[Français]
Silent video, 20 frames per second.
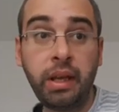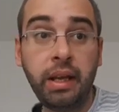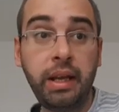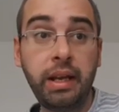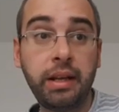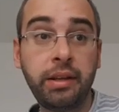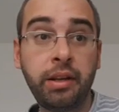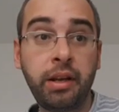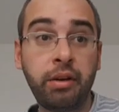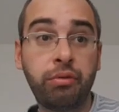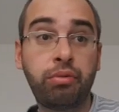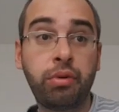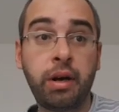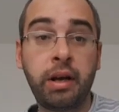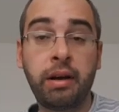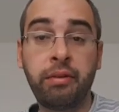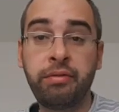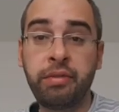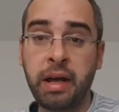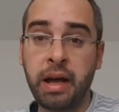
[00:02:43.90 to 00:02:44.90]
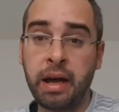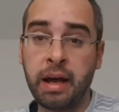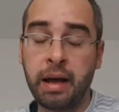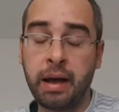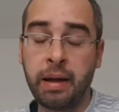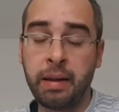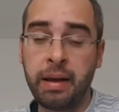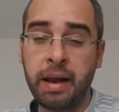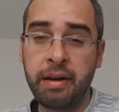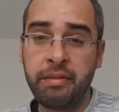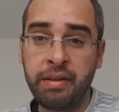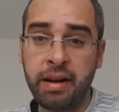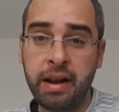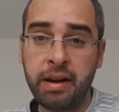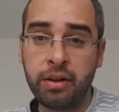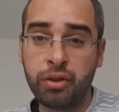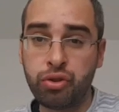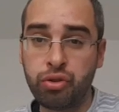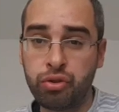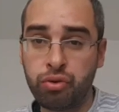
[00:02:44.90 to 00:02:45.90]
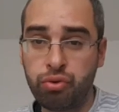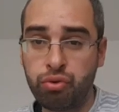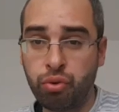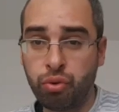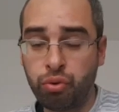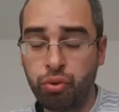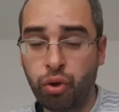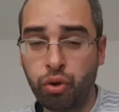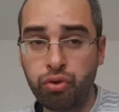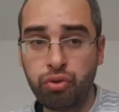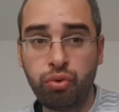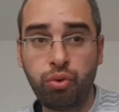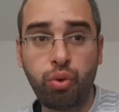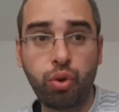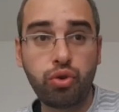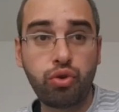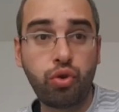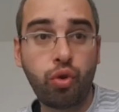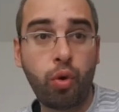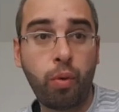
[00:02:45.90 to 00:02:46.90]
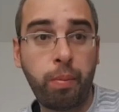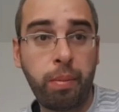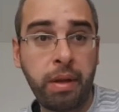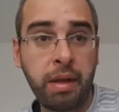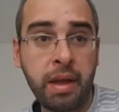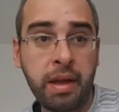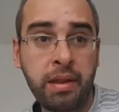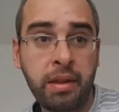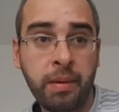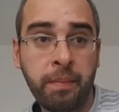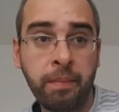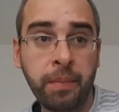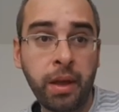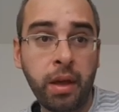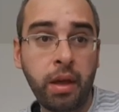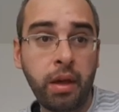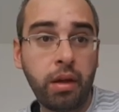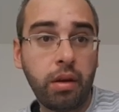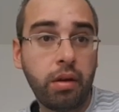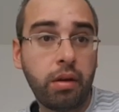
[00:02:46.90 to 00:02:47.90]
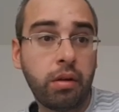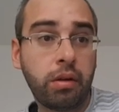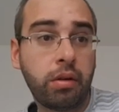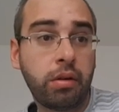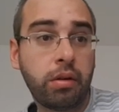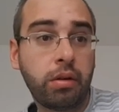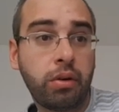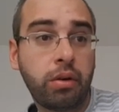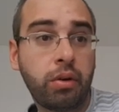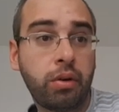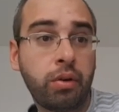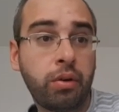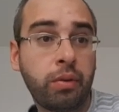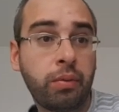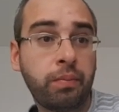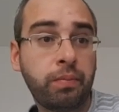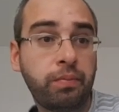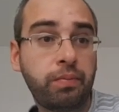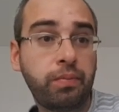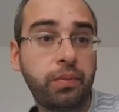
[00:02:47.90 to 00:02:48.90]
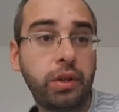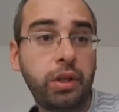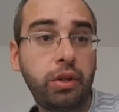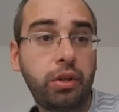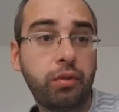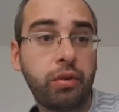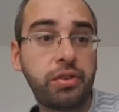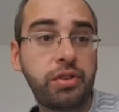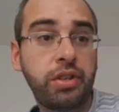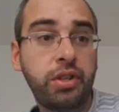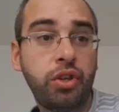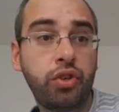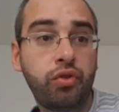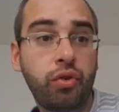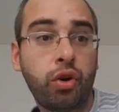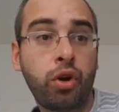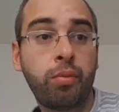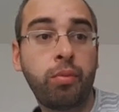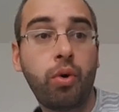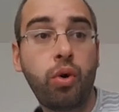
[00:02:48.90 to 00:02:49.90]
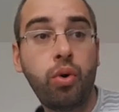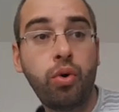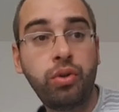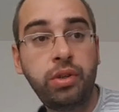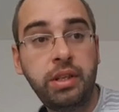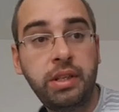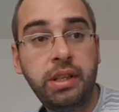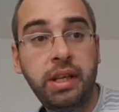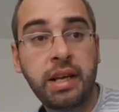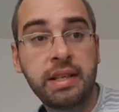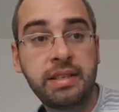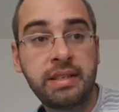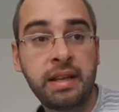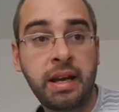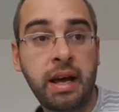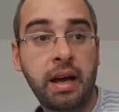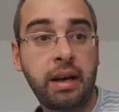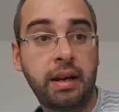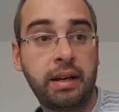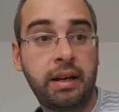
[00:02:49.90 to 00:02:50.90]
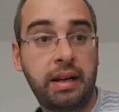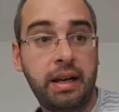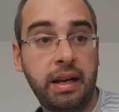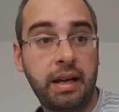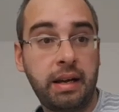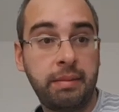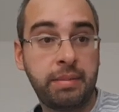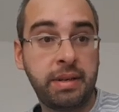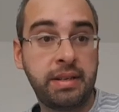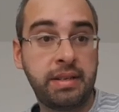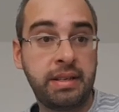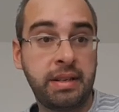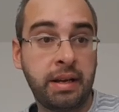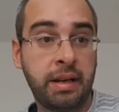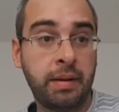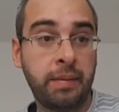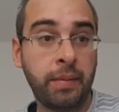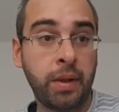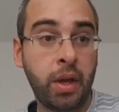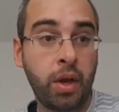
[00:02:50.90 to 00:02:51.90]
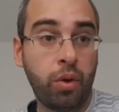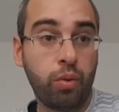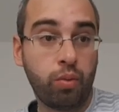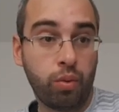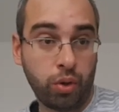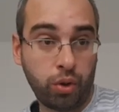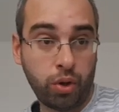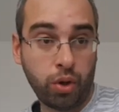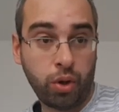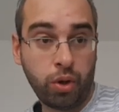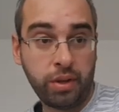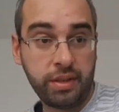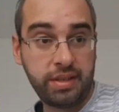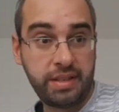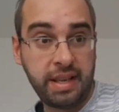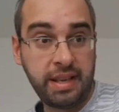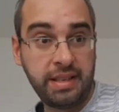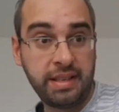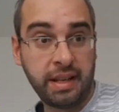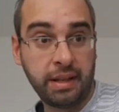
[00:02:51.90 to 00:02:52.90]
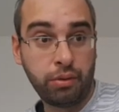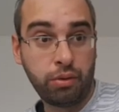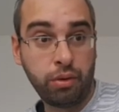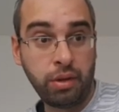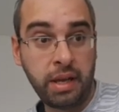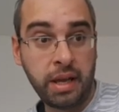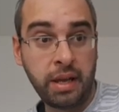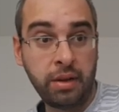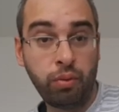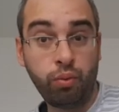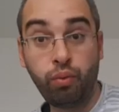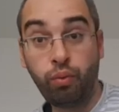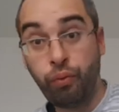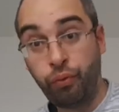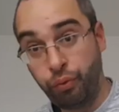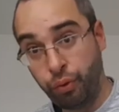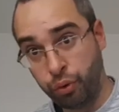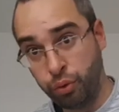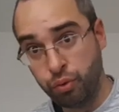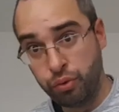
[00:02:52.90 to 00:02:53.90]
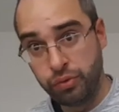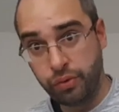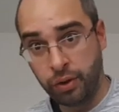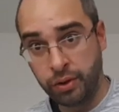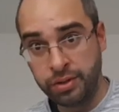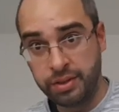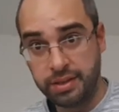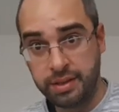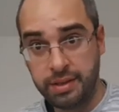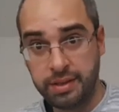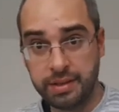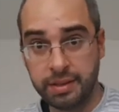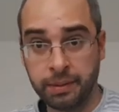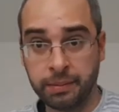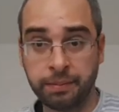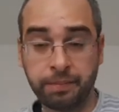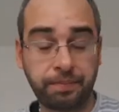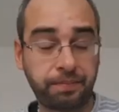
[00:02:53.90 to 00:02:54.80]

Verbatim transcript: Et la dernière fois à, Laval, dans une course européenne, il devançait des chevaux comme Onid Gassar, Clara Mazza ou encore Sexat Again ou Furious Francis.